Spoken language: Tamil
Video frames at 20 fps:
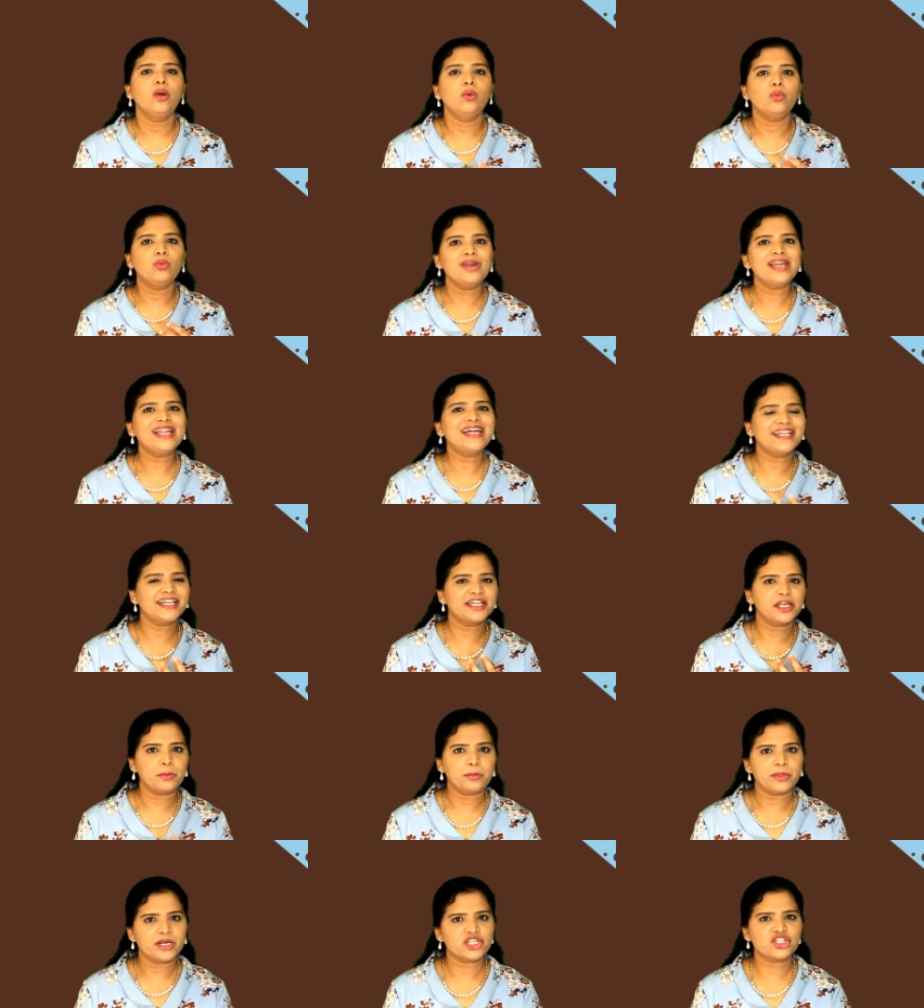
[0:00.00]
உள்ள
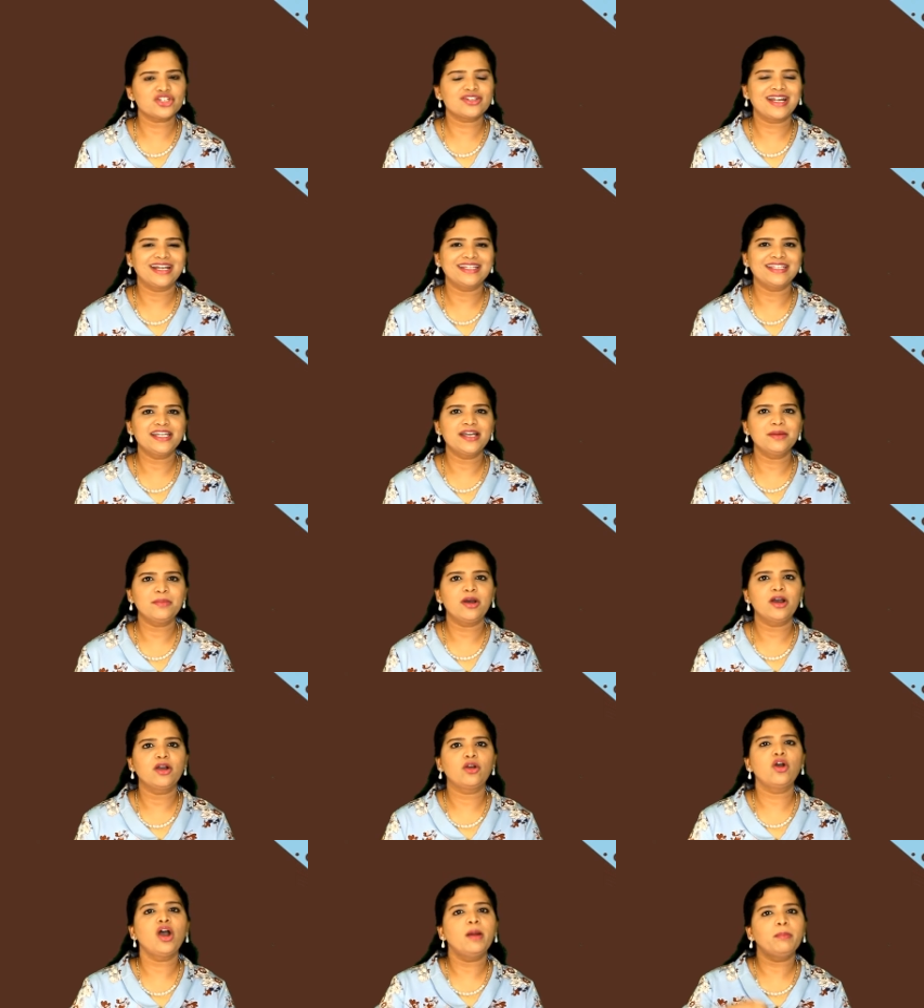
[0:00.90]
இருக்கிற ப்ரெஷர்
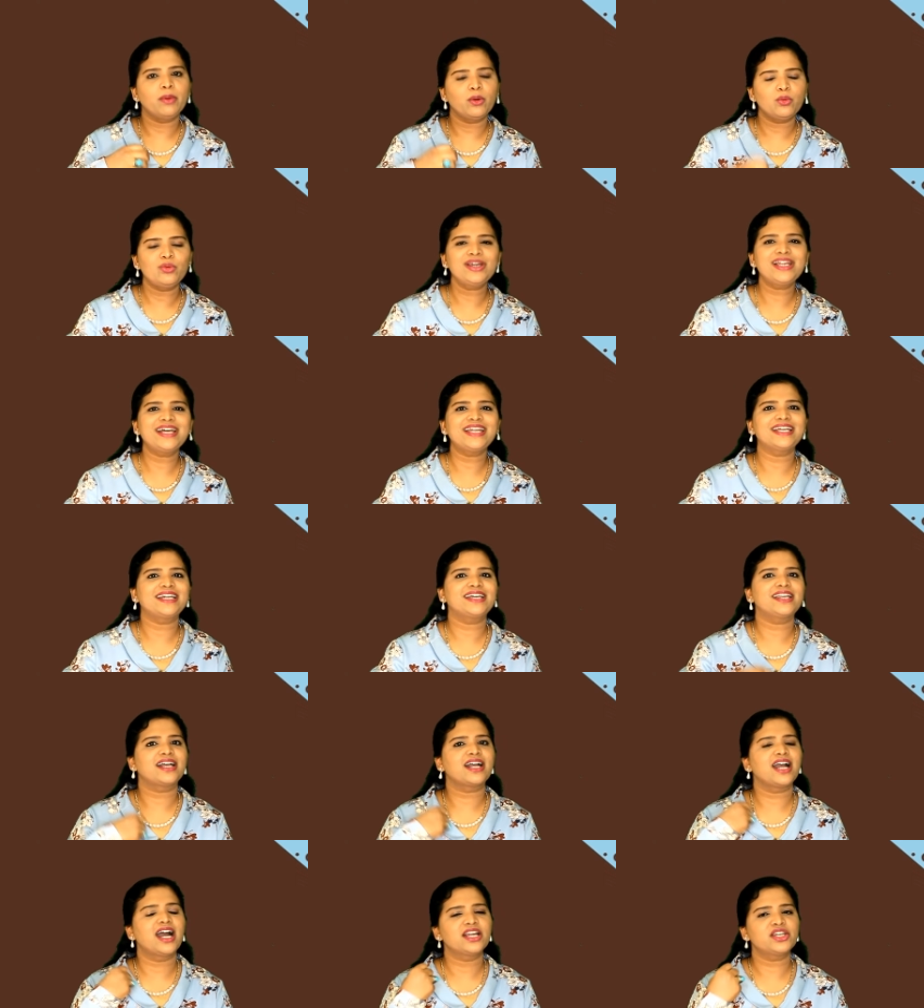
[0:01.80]
அதிகமாகும் அப்போ உள்ள இருக்கிற
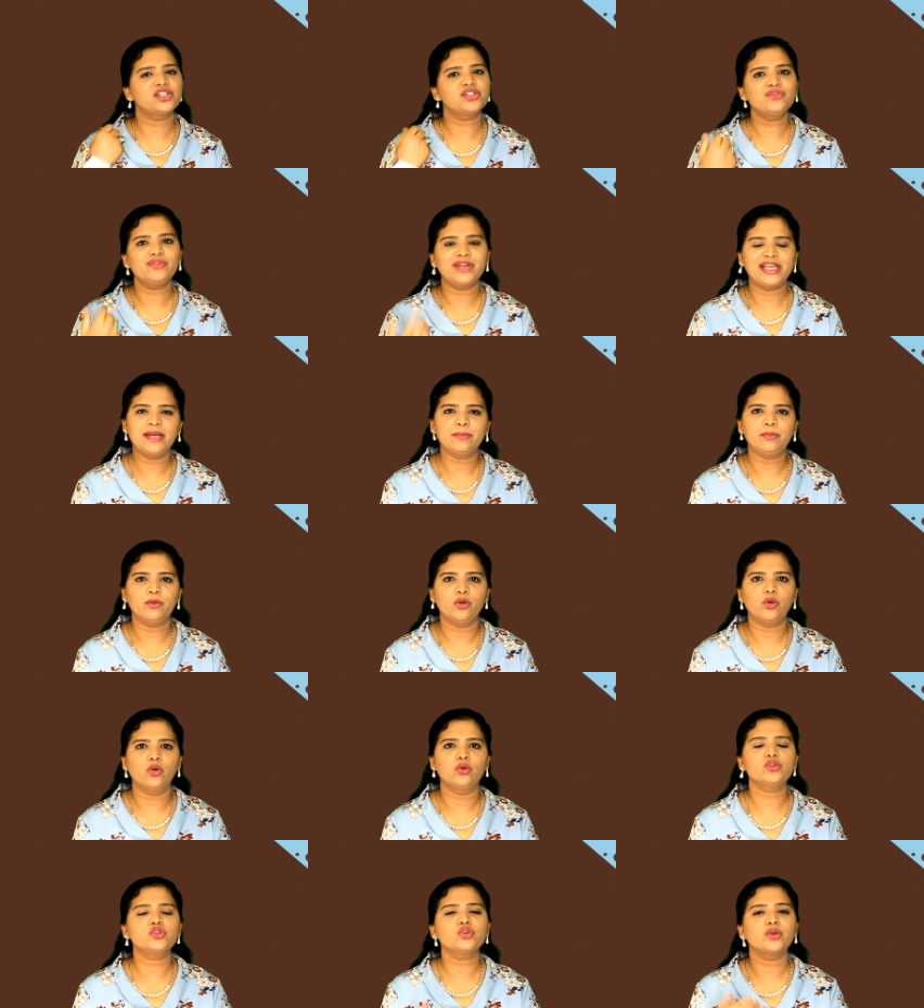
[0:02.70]
காற்று வெளியே
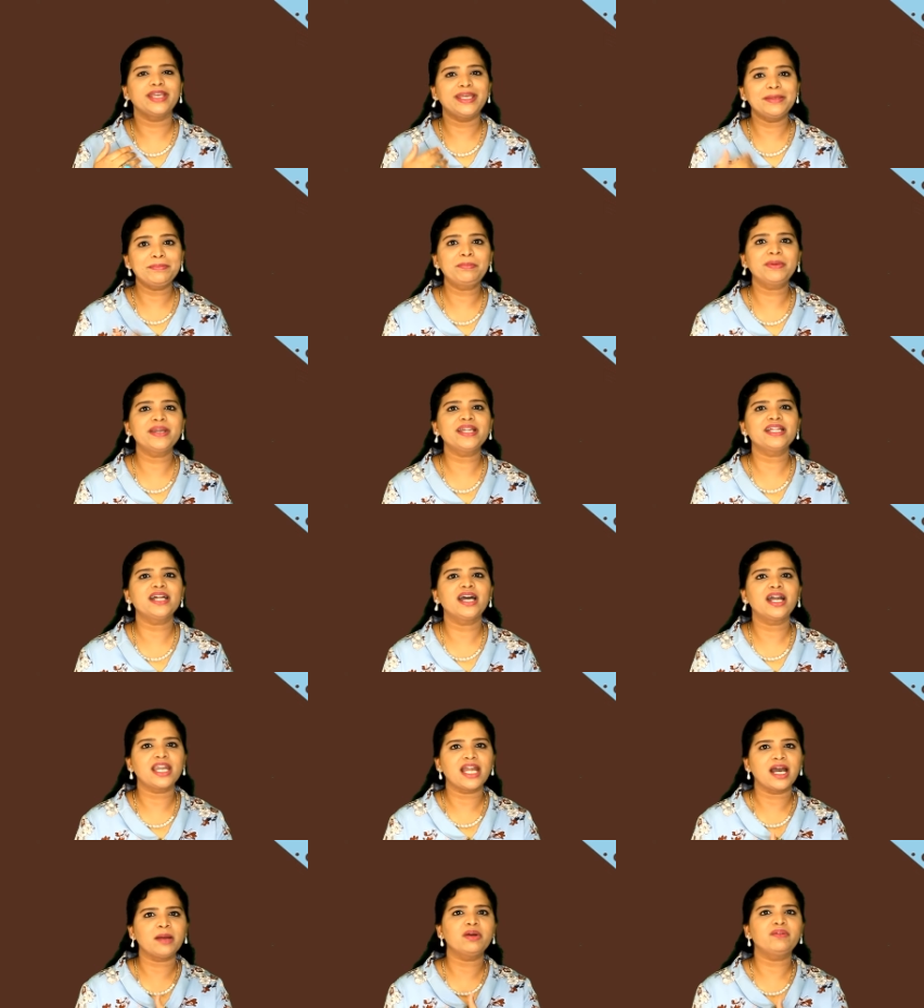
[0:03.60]
போகும் ஸோ இப்படி
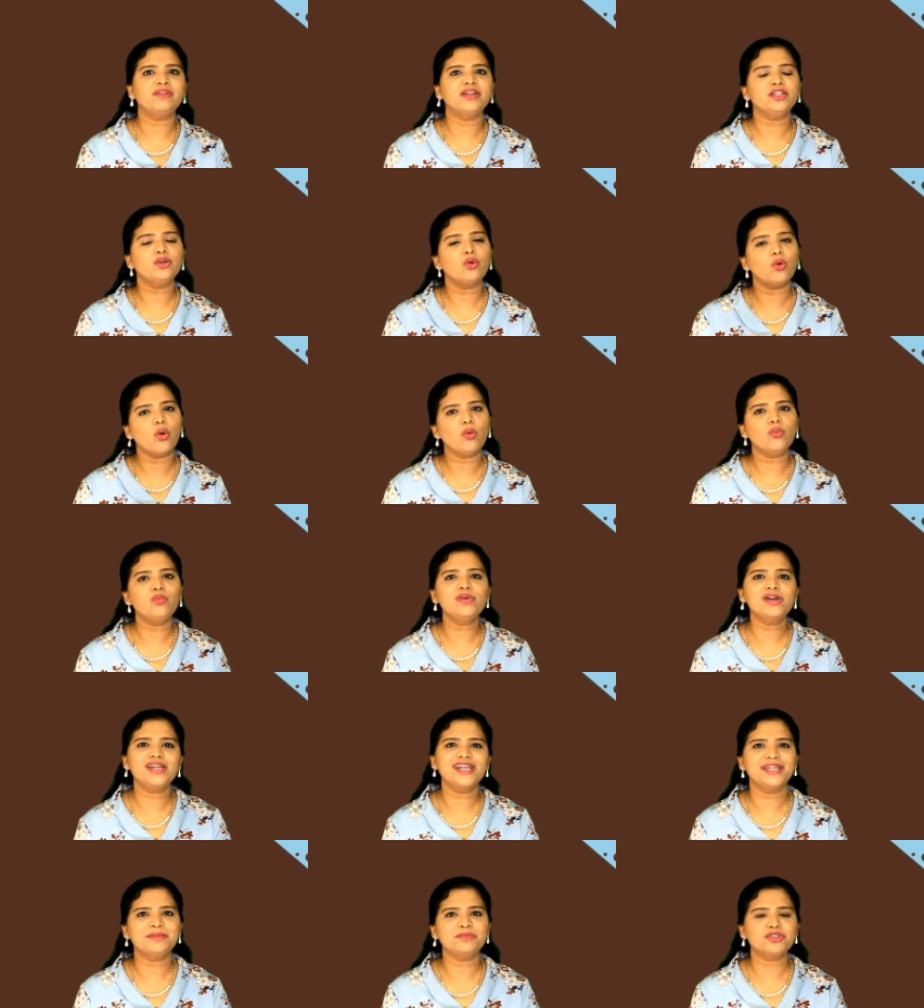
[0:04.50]
தான் நாம வந்து
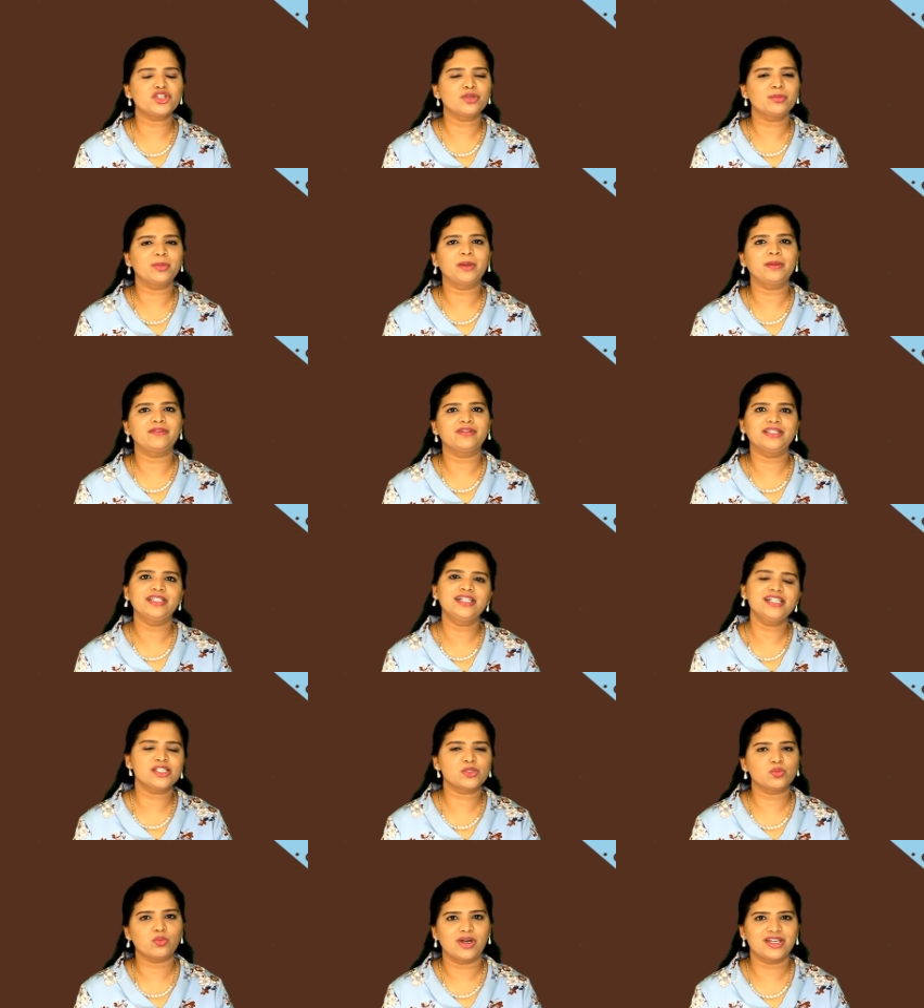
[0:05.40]
ஒவ்வொரு நிமிஷமுமே வந்து
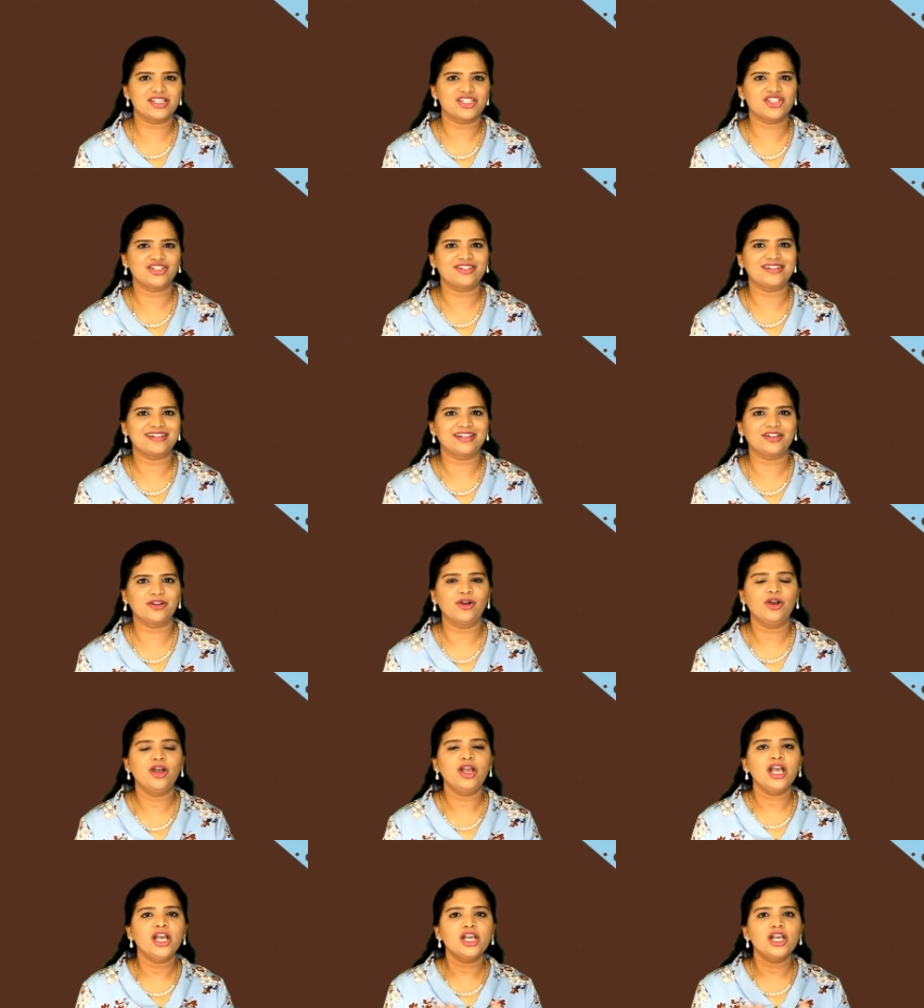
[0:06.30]
சுவாசிச்சுட்டு இருக்கோம்